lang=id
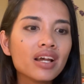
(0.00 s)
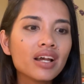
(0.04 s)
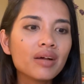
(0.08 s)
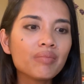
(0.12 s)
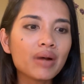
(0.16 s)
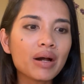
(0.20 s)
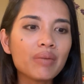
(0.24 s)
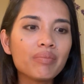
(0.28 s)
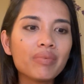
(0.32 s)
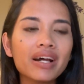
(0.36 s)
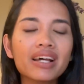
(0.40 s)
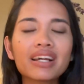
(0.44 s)

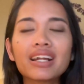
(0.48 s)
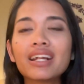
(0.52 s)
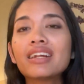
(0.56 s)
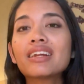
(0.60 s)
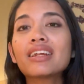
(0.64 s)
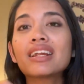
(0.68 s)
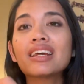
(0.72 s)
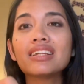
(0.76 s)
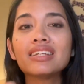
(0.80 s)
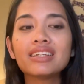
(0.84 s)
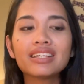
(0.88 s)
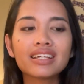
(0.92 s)
paparan
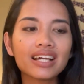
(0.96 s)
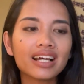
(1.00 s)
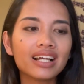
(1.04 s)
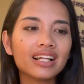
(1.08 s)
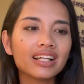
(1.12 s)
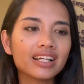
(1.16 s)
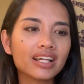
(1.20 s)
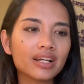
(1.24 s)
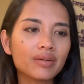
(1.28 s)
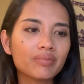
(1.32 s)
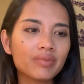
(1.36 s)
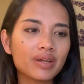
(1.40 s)
radikal
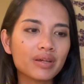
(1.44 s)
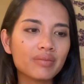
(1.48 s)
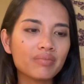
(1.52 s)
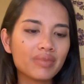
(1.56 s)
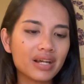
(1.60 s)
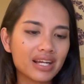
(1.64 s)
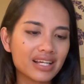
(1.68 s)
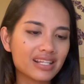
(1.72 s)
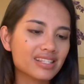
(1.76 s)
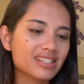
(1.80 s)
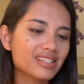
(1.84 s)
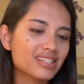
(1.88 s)
yang
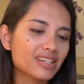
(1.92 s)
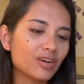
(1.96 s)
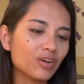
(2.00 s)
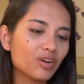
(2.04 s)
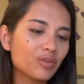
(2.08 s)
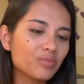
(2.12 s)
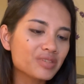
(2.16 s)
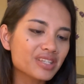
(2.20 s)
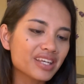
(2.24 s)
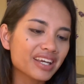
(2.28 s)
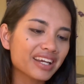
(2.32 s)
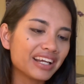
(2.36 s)
bebas. Kalau
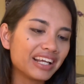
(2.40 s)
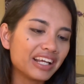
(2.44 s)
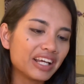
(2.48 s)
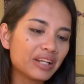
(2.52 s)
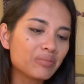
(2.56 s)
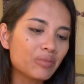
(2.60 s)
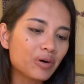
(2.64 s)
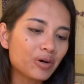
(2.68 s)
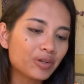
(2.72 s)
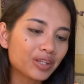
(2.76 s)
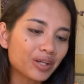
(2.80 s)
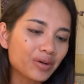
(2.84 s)
misalnya kalian
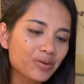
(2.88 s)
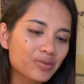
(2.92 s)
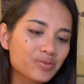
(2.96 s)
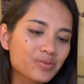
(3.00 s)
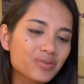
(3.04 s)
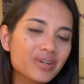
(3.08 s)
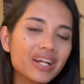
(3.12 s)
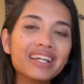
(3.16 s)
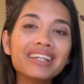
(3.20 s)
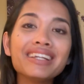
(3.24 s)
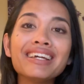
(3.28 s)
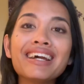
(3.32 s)
mau tahu
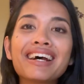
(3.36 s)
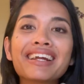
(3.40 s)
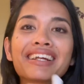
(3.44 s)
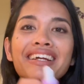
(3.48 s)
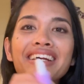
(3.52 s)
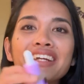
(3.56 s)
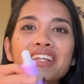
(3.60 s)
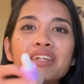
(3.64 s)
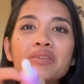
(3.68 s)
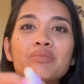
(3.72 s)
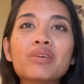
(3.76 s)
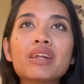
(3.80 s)
juga ini
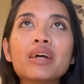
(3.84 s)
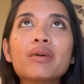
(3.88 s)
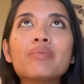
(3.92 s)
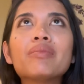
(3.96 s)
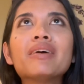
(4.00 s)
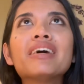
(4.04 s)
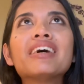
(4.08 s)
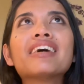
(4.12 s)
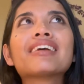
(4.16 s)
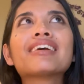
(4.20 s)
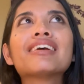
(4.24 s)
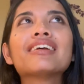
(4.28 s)
harganya berapa,
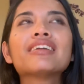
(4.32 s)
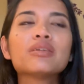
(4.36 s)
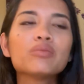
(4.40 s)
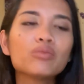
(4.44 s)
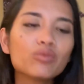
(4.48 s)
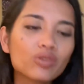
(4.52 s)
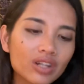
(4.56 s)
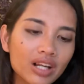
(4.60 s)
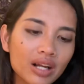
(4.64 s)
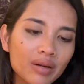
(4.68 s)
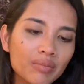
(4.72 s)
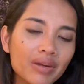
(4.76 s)
harganya
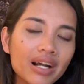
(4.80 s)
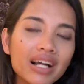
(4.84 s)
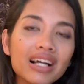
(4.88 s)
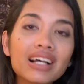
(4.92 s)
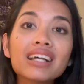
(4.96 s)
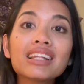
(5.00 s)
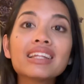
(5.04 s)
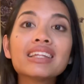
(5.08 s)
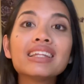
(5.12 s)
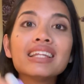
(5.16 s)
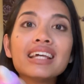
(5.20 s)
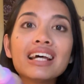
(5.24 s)
murah
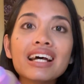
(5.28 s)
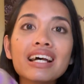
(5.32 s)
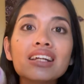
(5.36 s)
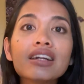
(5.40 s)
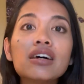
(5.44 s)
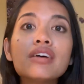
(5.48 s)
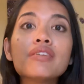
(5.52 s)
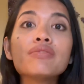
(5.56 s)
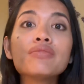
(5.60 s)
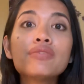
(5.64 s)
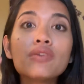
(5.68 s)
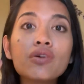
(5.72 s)
banget dan
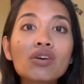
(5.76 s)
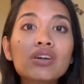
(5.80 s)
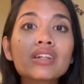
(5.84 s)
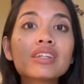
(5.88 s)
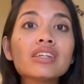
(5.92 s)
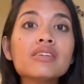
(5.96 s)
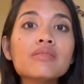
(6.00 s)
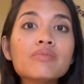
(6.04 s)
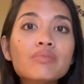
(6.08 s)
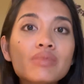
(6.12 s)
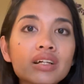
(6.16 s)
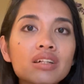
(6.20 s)

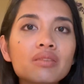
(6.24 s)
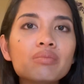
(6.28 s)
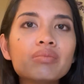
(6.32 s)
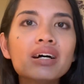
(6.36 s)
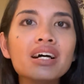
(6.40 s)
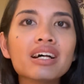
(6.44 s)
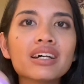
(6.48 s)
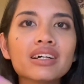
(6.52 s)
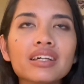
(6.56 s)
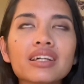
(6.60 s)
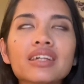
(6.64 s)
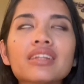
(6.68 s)
affordable
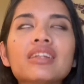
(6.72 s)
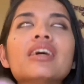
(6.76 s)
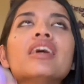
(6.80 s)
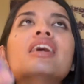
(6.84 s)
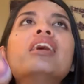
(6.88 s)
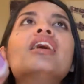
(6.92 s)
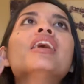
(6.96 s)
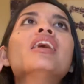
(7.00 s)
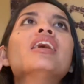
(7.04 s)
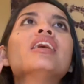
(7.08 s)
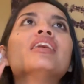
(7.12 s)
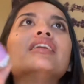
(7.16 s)
banget
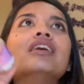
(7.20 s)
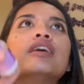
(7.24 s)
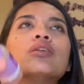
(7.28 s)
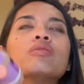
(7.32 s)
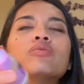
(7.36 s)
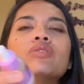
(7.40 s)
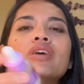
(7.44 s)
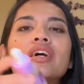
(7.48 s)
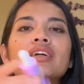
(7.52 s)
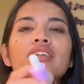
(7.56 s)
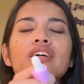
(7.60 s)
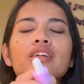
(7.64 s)
dan
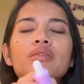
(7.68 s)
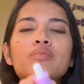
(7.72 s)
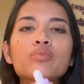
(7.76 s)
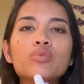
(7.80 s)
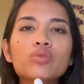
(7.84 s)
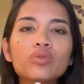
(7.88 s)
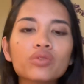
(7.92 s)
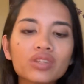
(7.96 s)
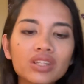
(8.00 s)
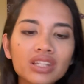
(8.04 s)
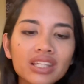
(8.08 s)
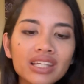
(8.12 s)
udah
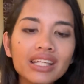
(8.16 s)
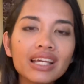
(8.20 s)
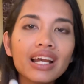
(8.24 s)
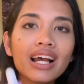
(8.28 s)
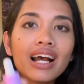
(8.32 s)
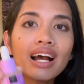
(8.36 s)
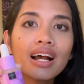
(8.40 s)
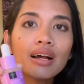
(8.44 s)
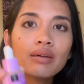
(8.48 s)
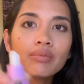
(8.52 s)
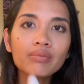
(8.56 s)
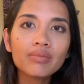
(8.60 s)
terbukti
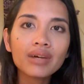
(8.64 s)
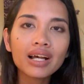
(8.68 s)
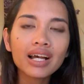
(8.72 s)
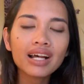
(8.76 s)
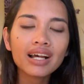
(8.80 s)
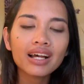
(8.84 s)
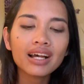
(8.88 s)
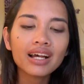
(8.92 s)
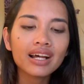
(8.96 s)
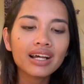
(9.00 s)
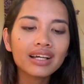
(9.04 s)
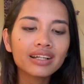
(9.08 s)

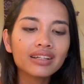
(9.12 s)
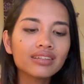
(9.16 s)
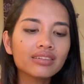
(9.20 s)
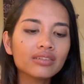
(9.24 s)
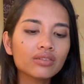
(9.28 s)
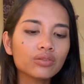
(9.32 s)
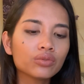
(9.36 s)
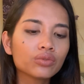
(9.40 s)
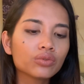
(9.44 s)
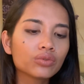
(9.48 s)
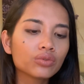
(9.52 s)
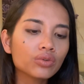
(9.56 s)
aman
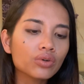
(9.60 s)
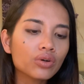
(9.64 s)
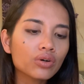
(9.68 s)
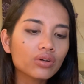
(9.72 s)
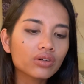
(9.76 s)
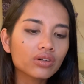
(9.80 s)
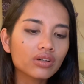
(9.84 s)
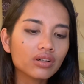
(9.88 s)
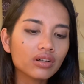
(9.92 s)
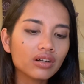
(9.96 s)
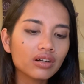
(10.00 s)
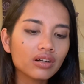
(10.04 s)

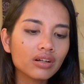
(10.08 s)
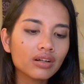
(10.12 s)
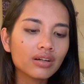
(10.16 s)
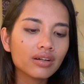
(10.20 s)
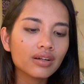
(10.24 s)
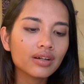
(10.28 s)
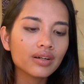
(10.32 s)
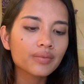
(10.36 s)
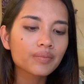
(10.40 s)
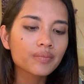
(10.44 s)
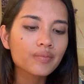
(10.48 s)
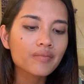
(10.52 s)
untuk
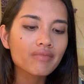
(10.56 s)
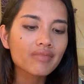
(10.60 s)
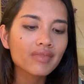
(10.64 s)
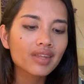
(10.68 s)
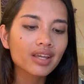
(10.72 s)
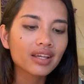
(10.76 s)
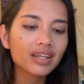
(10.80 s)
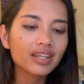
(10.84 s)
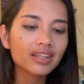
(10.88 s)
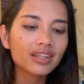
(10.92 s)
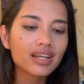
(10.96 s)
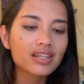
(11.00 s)
um,
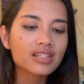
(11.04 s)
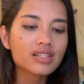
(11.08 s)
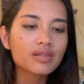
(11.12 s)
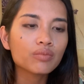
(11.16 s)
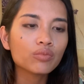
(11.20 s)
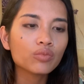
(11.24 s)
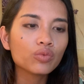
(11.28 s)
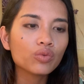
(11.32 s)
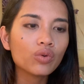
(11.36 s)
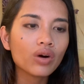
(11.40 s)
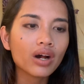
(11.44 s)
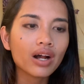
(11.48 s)
kita
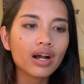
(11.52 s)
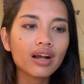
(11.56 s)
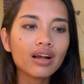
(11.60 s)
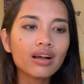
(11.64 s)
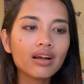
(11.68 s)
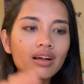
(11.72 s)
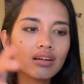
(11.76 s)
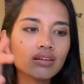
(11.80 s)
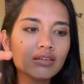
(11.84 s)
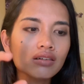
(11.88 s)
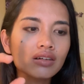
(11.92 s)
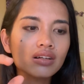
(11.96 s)

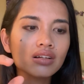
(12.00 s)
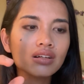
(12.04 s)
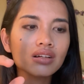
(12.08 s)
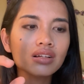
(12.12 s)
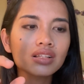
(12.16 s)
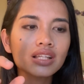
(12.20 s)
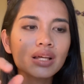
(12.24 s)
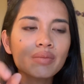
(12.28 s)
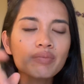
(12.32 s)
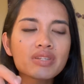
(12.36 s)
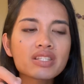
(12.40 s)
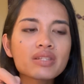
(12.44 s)
semua. Uh,
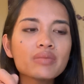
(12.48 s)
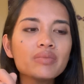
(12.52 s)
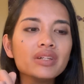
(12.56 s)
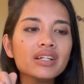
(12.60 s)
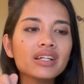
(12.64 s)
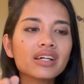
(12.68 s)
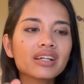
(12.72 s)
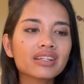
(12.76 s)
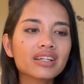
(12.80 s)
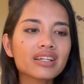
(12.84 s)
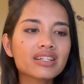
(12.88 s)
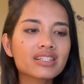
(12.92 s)
tapi
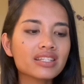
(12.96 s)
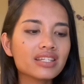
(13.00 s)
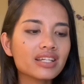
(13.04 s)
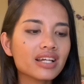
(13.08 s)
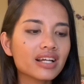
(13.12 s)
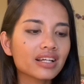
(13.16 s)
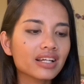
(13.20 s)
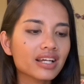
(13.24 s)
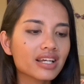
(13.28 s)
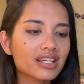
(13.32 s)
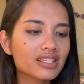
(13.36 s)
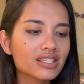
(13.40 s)
sebenarnya sih
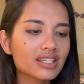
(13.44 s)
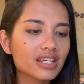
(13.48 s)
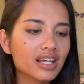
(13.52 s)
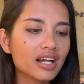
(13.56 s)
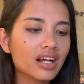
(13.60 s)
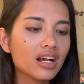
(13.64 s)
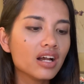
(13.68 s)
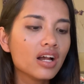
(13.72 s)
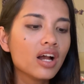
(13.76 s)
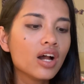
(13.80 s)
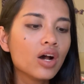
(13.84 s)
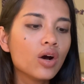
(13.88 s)
ya guys
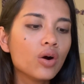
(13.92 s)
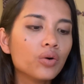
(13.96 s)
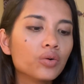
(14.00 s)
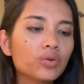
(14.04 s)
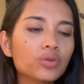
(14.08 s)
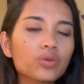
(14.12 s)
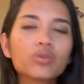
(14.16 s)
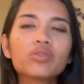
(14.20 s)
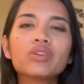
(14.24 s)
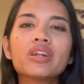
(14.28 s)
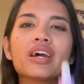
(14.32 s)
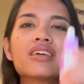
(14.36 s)
ya,
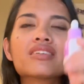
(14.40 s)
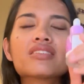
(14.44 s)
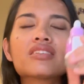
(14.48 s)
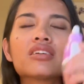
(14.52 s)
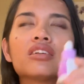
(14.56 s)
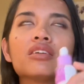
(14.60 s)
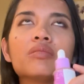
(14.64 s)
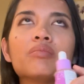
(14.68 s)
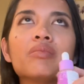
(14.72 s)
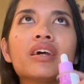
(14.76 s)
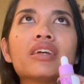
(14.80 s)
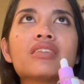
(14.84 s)
untuk
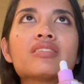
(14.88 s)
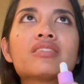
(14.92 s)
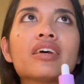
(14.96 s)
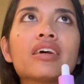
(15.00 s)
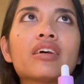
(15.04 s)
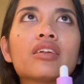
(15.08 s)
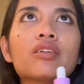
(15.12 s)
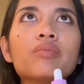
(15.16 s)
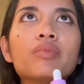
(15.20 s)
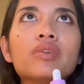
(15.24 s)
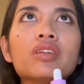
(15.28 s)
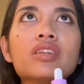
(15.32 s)
niacinamide
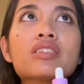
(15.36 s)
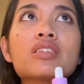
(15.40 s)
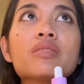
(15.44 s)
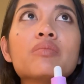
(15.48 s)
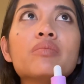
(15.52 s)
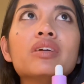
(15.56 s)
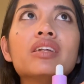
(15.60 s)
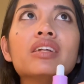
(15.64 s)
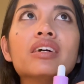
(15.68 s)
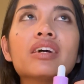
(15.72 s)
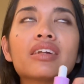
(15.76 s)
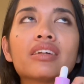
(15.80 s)
serum ini
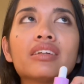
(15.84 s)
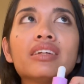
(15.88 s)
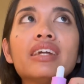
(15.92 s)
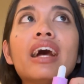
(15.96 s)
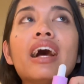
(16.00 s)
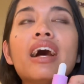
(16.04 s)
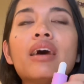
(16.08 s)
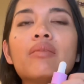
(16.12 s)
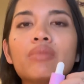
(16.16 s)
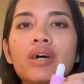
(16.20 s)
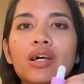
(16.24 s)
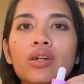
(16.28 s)
sebenarnya
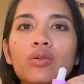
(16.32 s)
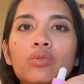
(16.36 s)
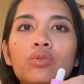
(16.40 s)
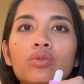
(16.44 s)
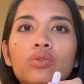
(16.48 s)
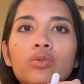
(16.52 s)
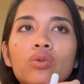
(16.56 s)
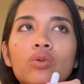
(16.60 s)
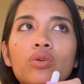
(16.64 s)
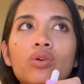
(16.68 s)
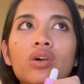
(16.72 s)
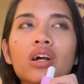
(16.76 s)
aman
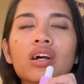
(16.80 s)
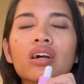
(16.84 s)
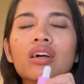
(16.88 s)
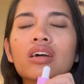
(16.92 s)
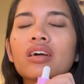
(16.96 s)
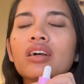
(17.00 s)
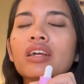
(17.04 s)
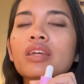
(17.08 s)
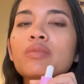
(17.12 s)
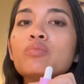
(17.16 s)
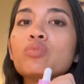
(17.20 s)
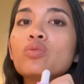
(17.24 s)
untuk
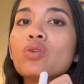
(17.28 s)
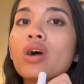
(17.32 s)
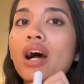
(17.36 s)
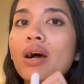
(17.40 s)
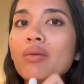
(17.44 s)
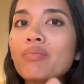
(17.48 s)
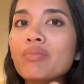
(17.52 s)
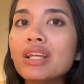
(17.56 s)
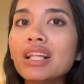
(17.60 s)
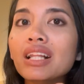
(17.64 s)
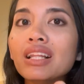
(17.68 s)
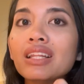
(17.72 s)
uh, ibu
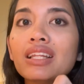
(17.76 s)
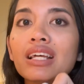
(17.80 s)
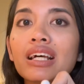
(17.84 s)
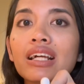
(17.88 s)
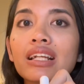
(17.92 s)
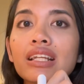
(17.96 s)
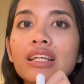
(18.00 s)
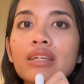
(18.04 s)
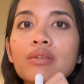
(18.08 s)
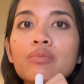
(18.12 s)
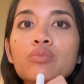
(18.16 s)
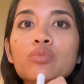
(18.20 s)
hamil
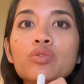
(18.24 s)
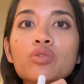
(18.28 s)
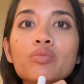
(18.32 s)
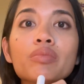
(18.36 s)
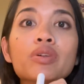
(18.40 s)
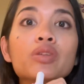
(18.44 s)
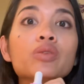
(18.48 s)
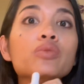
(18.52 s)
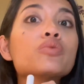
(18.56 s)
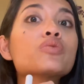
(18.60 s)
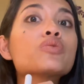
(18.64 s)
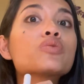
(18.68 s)
dan ibu
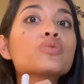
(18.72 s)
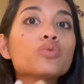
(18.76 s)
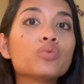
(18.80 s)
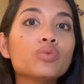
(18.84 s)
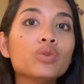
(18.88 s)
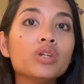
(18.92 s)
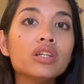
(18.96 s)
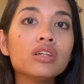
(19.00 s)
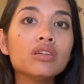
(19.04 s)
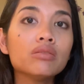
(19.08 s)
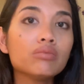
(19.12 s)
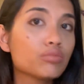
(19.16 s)

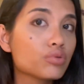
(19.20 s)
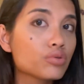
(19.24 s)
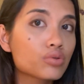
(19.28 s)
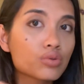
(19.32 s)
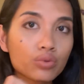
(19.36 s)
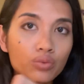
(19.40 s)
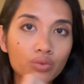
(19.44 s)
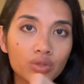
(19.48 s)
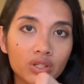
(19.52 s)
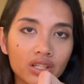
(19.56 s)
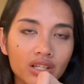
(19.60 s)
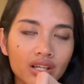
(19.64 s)
menyusui,
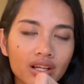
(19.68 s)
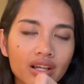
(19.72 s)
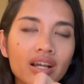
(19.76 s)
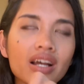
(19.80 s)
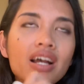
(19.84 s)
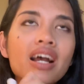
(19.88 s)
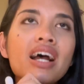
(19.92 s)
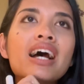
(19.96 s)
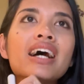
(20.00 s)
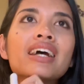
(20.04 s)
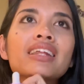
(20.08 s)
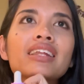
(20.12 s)
busui ya.
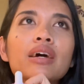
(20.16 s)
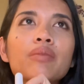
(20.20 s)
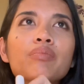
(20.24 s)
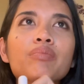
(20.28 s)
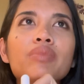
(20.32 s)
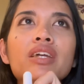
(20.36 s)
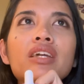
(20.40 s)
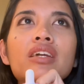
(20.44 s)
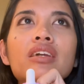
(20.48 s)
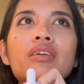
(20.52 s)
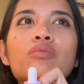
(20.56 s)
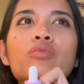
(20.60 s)

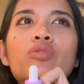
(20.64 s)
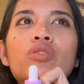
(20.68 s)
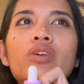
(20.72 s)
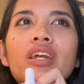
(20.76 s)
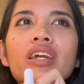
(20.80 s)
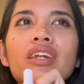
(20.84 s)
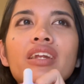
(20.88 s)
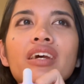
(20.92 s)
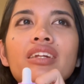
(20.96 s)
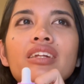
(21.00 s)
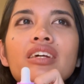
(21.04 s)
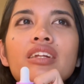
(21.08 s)
Tapi
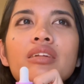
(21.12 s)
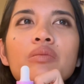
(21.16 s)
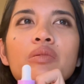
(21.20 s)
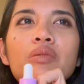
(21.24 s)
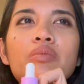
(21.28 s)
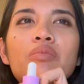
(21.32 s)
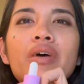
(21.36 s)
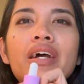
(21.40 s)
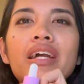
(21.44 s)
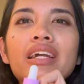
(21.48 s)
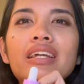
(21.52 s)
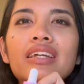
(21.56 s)
mungkin ada
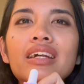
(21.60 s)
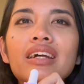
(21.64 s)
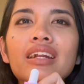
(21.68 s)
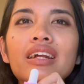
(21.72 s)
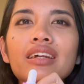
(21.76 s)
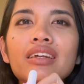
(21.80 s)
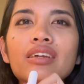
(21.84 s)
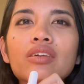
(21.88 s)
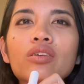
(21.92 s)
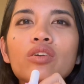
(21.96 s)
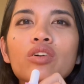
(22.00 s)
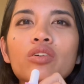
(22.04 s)
lebih baiknya
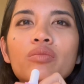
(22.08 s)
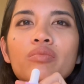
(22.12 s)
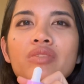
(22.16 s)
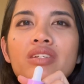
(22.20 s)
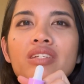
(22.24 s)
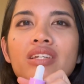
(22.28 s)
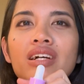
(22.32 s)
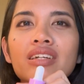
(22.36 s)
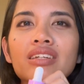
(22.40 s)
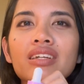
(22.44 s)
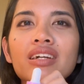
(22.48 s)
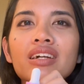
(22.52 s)
lagi kalau
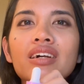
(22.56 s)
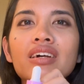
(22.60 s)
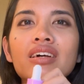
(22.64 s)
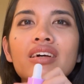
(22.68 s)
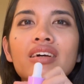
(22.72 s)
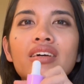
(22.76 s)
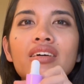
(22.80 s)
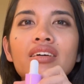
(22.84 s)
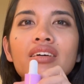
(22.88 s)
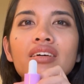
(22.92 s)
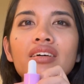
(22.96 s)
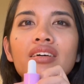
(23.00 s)
misalnya
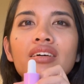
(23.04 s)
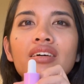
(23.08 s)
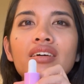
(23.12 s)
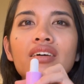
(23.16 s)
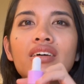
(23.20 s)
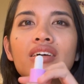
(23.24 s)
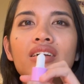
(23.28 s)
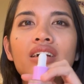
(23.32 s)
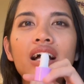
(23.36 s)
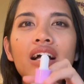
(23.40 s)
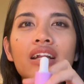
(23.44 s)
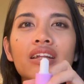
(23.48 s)

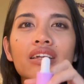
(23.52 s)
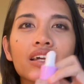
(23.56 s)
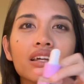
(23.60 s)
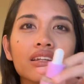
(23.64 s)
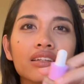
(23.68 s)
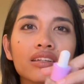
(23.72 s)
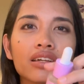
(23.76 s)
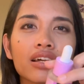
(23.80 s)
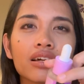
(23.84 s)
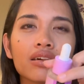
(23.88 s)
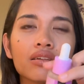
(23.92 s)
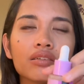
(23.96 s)
uh,
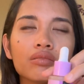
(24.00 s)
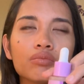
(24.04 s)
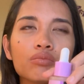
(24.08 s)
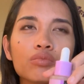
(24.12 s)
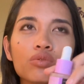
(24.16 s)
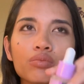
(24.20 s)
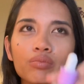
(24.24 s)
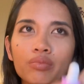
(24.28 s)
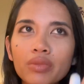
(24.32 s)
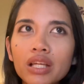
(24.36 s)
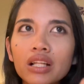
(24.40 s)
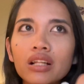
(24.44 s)
kalian yang
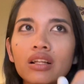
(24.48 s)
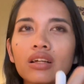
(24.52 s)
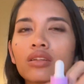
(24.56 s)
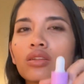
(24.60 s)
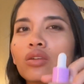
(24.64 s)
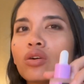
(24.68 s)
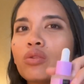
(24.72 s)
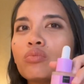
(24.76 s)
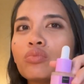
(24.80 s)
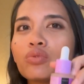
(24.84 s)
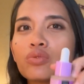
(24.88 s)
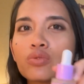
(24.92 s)
bumil
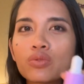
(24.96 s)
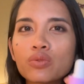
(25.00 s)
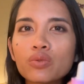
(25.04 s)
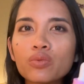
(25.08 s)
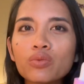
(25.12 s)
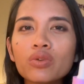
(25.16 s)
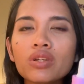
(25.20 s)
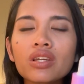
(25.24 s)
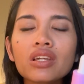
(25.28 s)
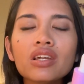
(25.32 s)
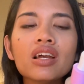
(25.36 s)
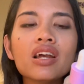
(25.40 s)
atau
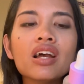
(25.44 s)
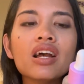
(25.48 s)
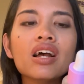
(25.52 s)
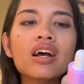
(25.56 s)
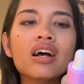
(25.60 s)
busui